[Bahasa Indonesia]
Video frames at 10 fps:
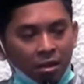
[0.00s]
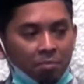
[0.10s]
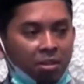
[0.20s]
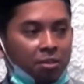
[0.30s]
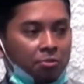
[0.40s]

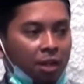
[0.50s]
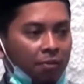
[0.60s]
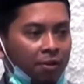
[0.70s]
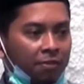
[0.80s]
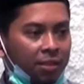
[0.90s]
nabinya
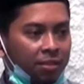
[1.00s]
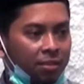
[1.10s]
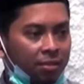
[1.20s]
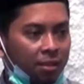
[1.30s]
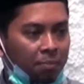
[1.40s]
sudah wafat,
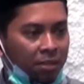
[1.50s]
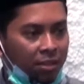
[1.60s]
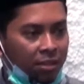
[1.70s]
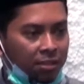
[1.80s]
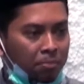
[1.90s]

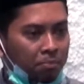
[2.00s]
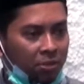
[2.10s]
tapi ini